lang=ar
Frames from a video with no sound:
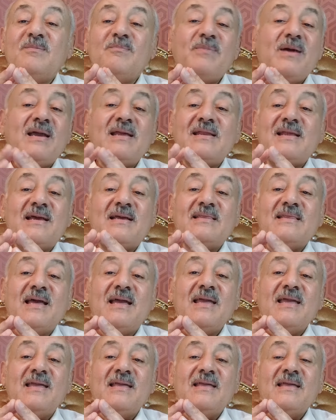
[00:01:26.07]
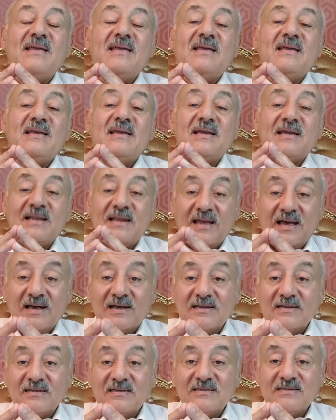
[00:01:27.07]
بين يدي
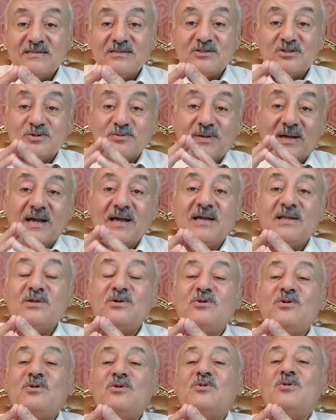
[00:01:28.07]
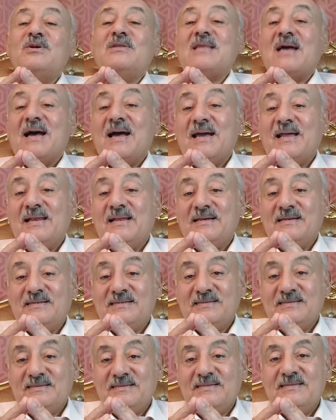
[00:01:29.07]
الحق سبحانه وتعالى
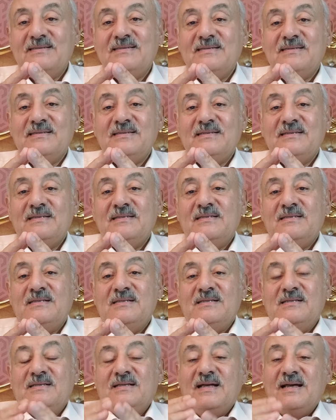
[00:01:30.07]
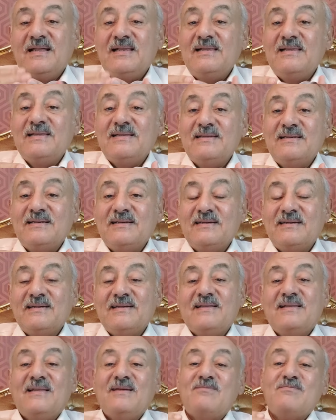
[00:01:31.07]
هل
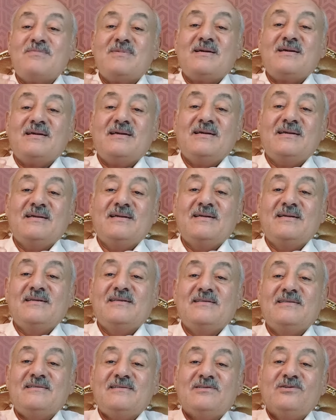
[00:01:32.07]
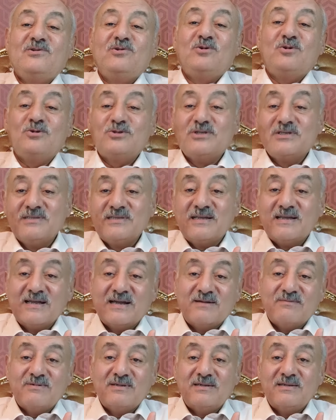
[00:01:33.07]
لما تروح قصاد
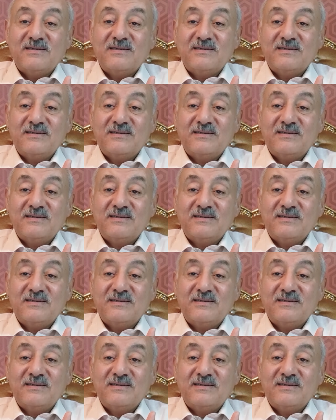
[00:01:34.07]
الكعبه